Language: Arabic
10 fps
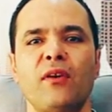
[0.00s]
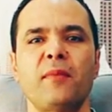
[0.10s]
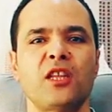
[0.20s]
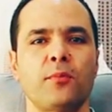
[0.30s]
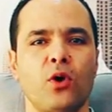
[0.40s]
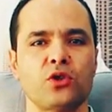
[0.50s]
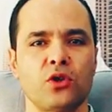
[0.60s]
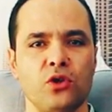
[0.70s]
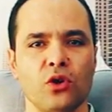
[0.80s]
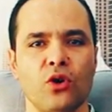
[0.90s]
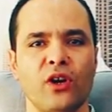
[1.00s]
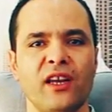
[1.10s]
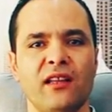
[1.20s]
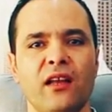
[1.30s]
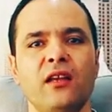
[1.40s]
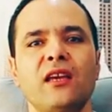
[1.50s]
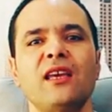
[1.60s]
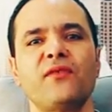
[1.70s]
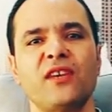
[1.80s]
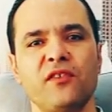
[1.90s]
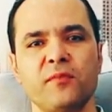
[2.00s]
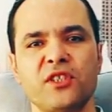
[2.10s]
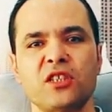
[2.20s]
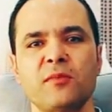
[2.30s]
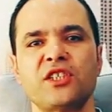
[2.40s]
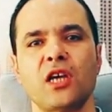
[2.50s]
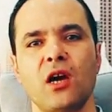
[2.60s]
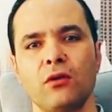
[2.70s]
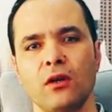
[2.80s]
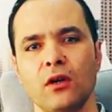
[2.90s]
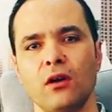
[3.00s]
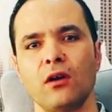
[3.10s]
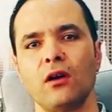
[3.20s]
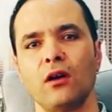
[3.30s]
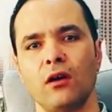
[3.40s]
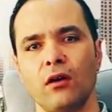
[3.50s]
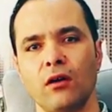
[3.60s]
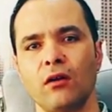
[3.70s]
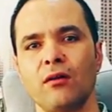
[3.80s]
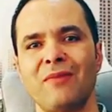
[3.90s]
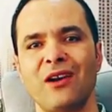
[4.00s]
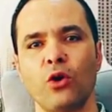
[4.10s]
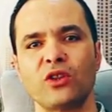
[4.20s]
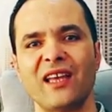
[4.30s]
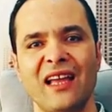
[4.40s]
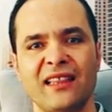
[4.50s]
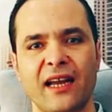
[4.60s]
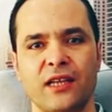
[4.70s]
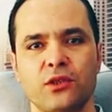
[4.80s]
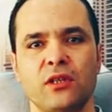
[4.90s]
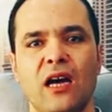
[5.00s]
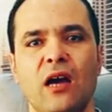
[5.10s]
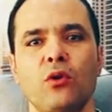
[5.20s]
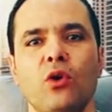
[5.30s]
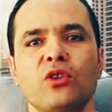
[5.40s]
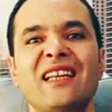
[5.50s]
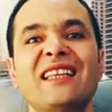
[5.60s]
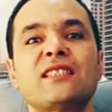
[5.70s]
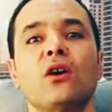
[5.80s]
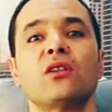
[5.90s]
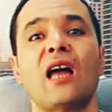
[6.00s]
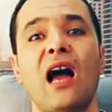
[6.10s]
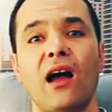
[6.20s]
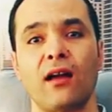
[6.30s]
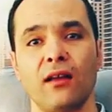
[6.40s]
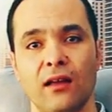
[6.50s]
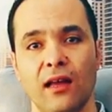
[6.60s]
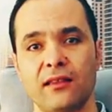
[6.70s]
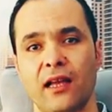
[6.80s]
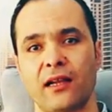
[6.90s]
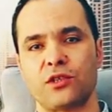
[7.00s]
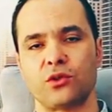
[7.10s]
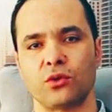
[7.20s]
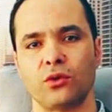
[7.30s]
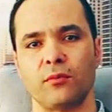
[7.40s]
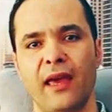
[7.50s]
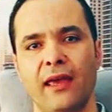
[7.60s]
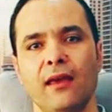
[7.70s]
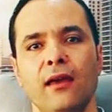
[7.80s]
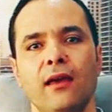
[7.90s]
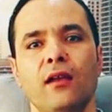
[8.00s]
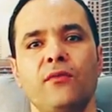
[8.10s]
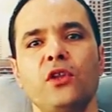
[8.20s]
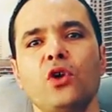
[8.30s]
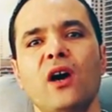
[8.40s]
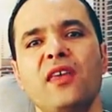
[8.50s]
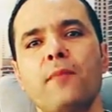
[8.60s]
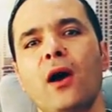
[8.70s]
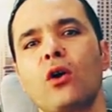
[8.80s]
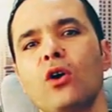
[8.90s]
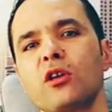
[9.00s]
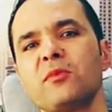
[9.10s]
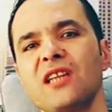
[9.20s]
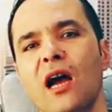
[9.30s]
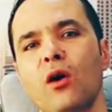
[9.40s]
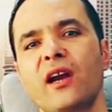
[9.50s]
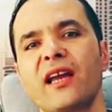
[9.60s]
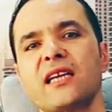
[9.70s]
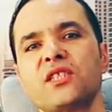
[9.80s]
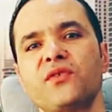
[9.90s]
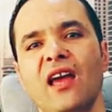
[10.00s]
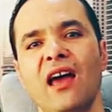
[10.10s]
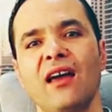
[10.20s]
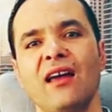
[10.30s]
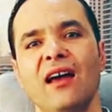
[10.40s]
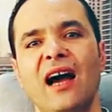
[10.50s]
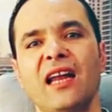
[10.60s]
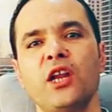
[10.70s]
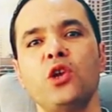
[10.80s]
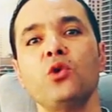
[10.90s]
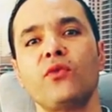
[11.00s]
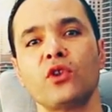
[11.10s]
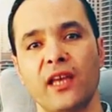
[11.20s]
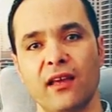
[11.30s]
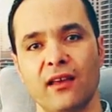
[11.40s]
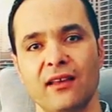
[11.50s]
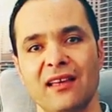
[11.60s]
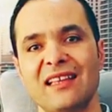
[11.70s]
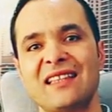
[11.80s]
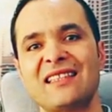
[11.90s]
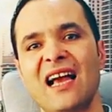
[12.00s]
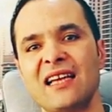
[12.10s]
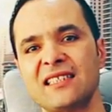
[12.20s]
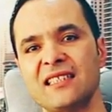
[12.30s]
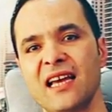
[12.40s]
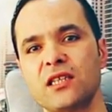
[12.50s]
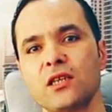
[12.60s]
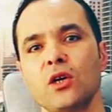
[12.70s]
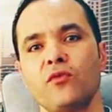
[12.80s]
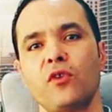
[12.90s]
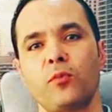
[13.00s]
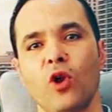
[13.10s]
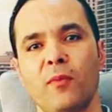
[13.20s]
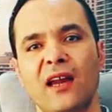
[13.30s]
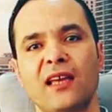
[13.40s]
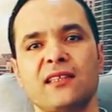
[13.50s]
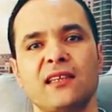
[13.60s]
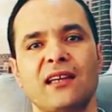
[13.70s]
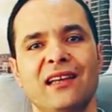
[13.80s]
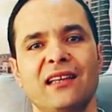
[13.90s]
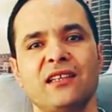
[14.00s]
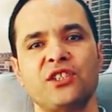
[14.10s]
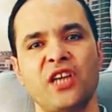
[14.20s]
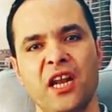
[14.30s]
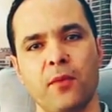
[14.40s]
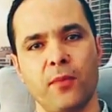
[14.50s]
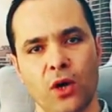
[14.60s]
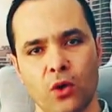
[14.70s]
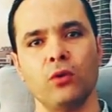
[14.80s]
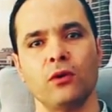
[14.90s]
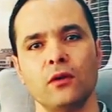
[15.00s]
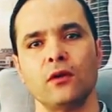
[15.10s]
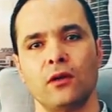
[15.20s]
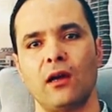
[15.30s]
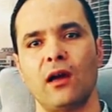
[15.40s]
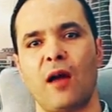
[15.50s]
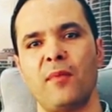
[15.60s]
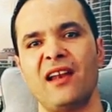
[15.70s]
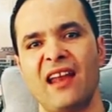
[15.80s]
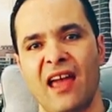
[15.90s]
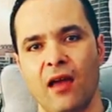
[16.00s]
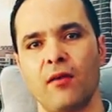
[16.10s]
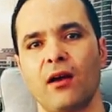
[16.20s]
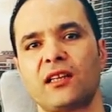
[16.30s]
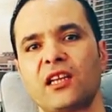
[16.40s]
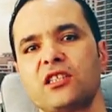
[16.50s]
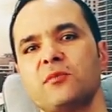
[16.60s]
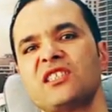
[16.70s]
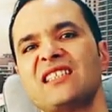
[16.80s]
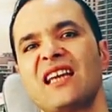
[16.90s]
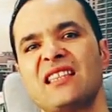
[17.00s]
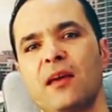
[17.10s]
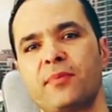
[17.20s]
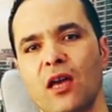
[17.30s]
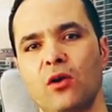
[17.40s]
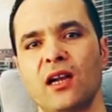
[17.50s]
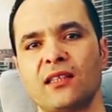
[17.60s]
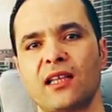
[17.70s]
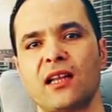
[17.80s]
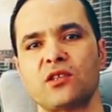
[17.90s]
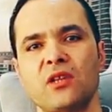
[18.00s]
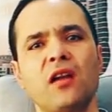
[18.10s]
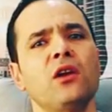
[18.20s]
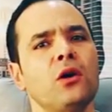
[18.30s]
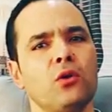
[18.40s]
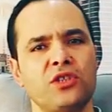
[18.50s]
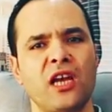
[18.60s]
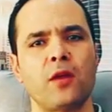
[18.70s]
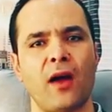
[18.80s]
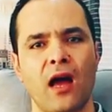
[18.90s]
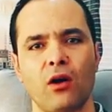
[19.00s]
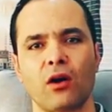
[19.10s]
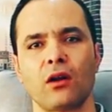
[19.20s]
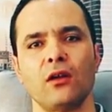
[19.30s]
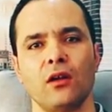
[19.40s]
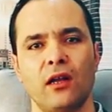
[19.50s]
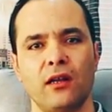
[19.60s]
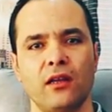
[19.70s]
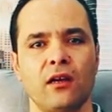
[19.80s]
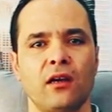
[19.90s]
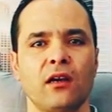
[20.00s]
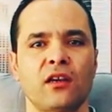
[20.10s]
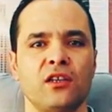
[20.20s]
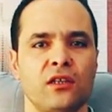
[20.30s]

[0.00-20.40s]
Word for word: فما دي بروسيدور اخرين اللي كيف كيف ماشي يتمشاو آه، مع لو كوتي انترناسيونال لو كوتي لي ستاندار انترناسيونال الفيديو هذه باغ كونتر باش نحاول نركز فيها على لي نوفوتي التحسينات في البلان ماركتينغ اللي جانب منه آه، عملناه خاطر باش نتادبتاو للانترناسيونال وجانب اخر اللي آه،